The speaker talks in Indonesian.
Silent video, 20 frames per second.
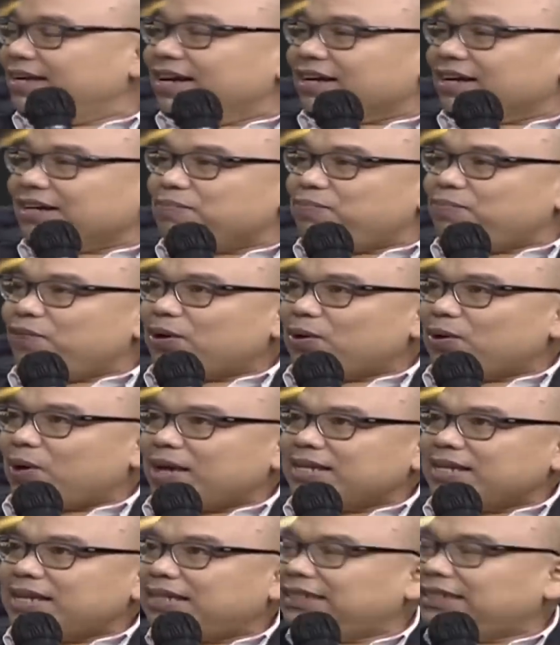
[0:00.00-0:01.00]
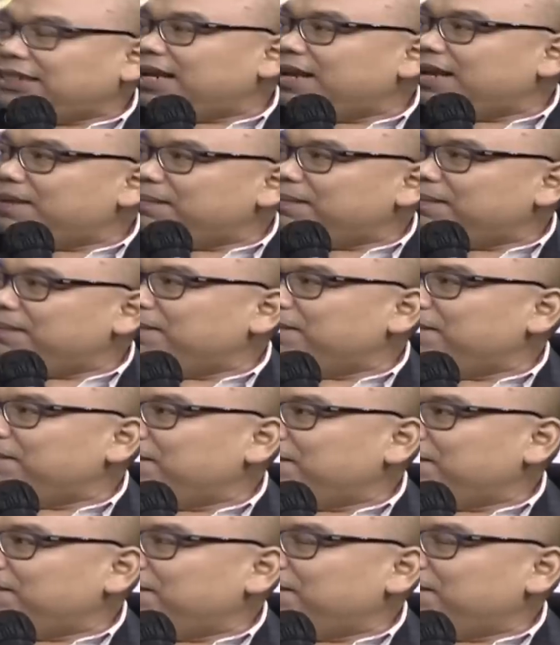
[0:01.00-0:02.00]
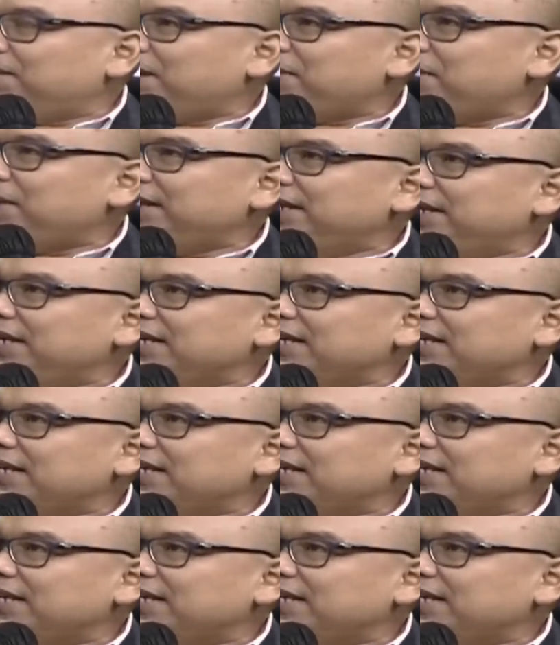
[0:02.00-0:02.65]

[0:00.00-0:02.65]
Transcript: Ribuan orang yang di dalam apa ini?